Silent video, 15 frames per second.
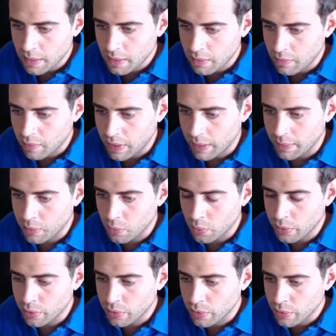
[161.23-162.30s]
Voilà,
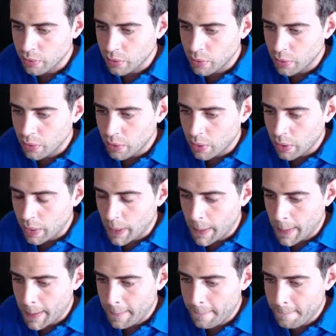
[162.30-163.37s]
donc,
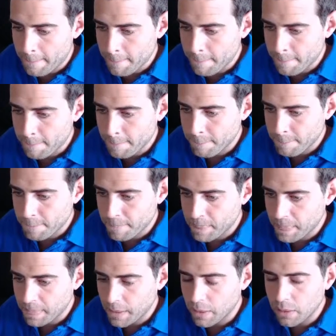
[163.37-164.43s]
euh,
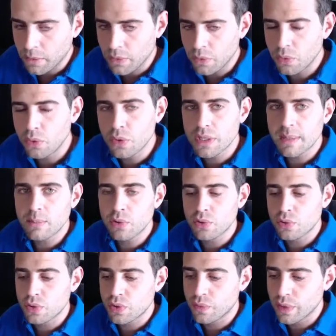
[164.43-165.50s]
une deuxième chose
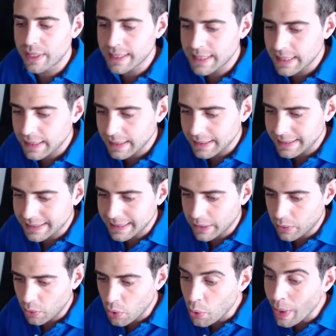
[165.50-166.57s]
que je voulais dire, c'est
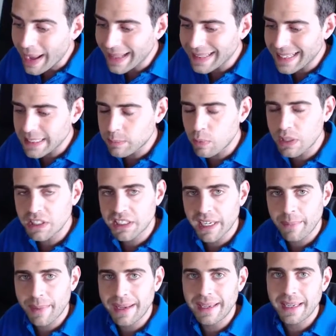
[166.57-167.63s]
que le
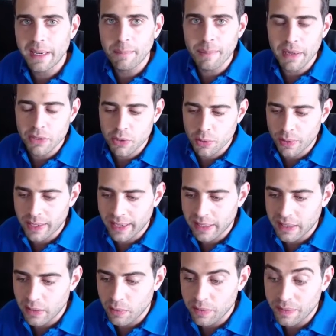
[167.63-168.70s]
index.html, il a une
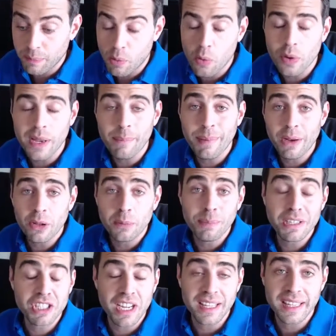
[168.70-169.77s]
particularité. Le, pourquoi on appelle notre
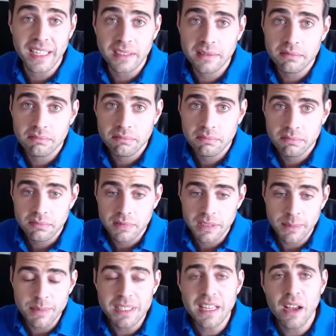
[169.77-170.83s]
page index
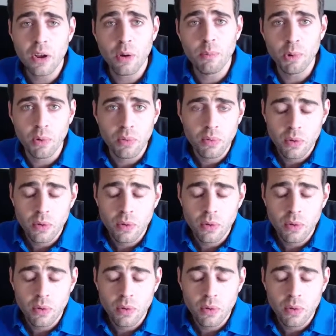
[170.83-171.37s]
C'est bizarre comme nom.